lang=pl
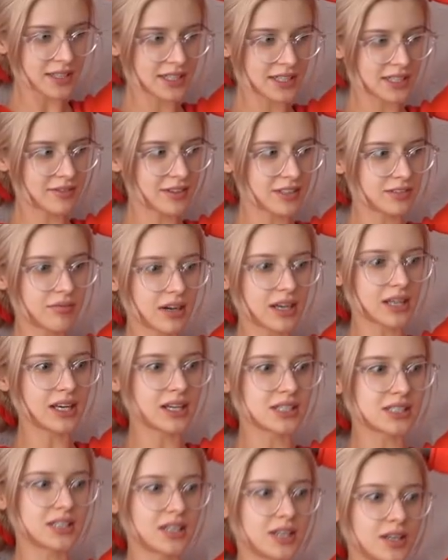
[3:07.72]
nagrywać
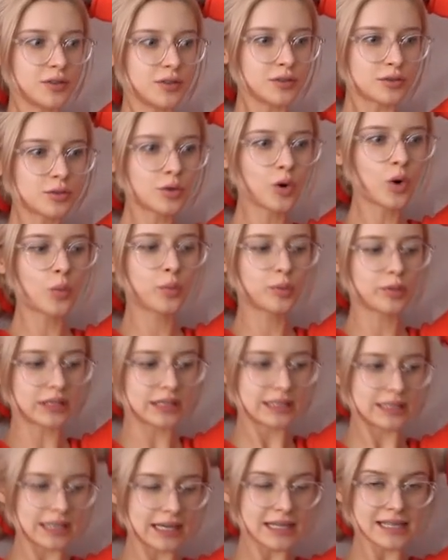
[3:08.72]
makijaż na YouTube,
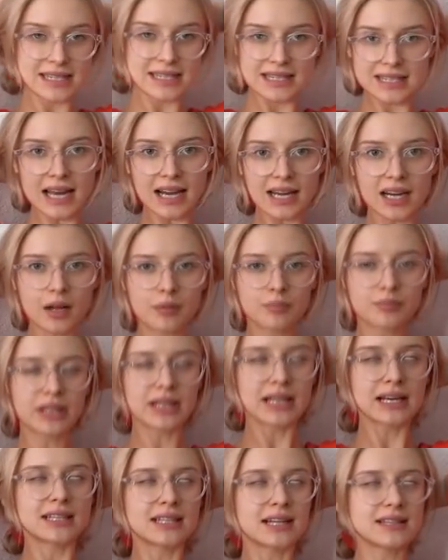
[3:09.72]
e, na Instagram,
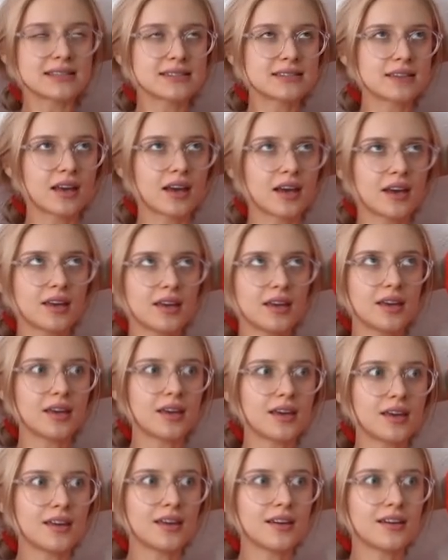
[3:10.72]
pielęgnację
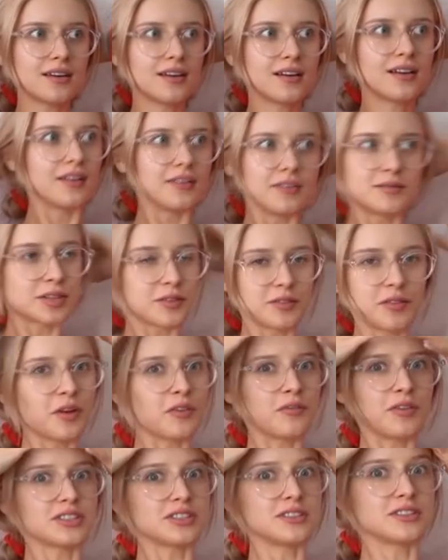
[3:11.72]
i przed
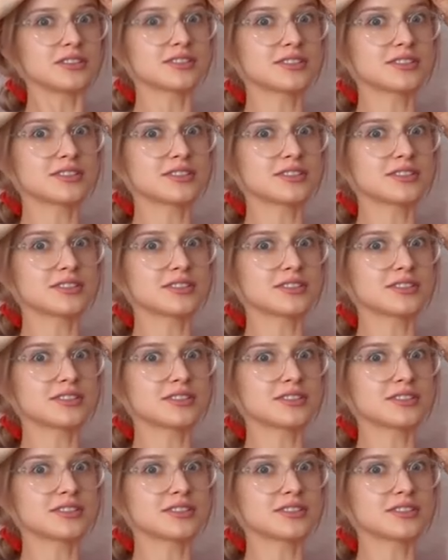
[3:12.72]
chwilą właśnie